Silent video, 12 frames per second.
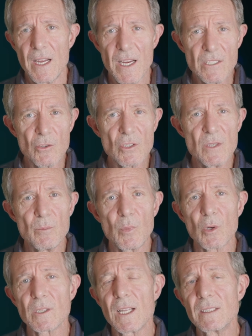Esto es
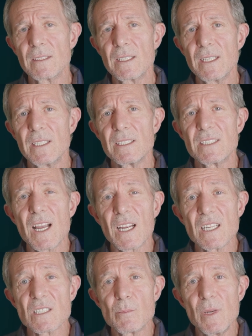importante ya
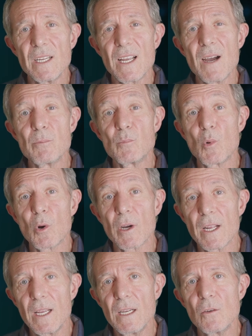que explica
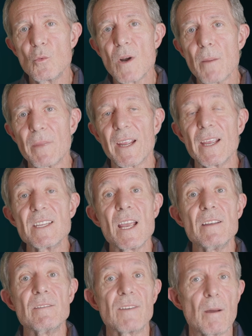por qué una
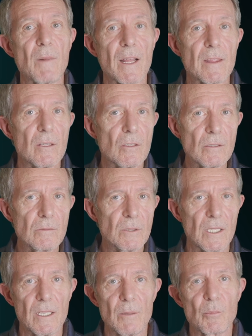pequeña inflamación
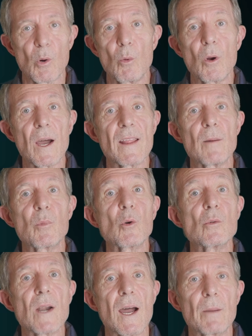eh, provocada
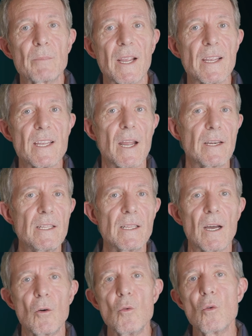por una pequeña
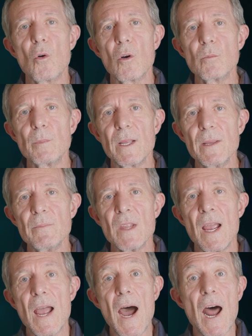herida o un golpe,
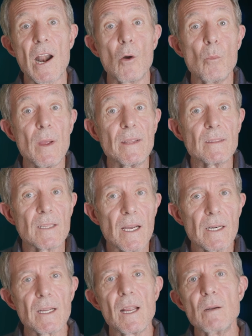al
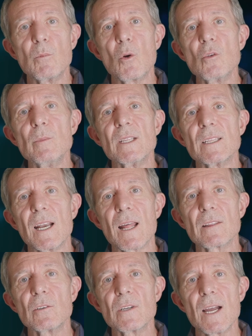aumentar el volumen de
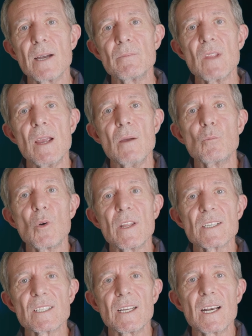la zona,
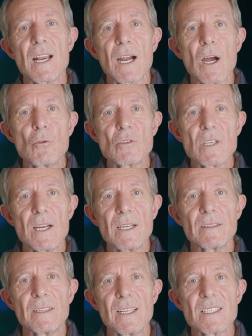puede ser la
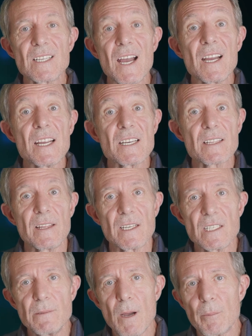causa de esa
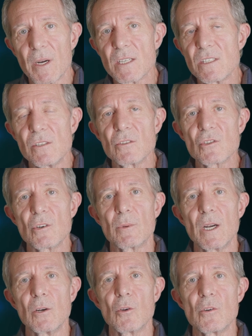excesiva presión
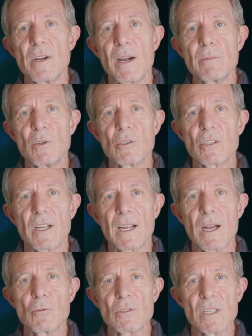sobre los nervios
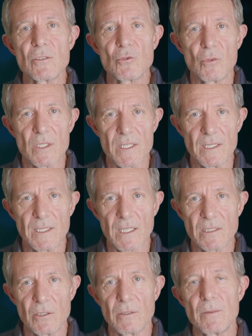que causen su
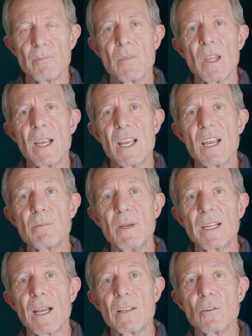excitación,
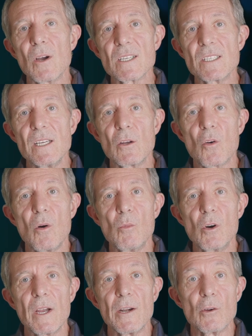explicando así
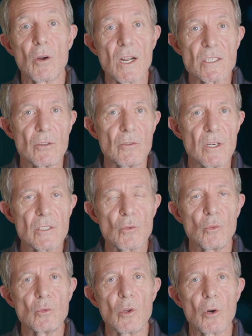cómo en
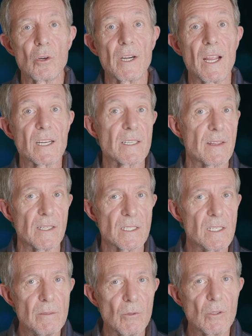ocasiones un dolor
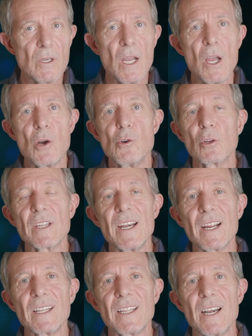excesivo no
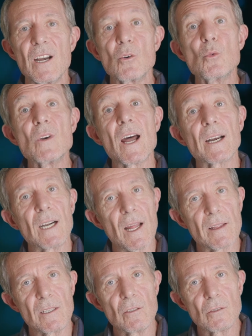tiene que tener una
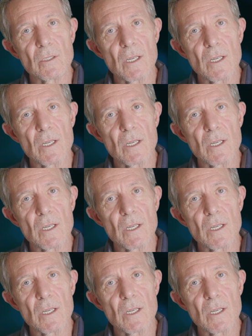relación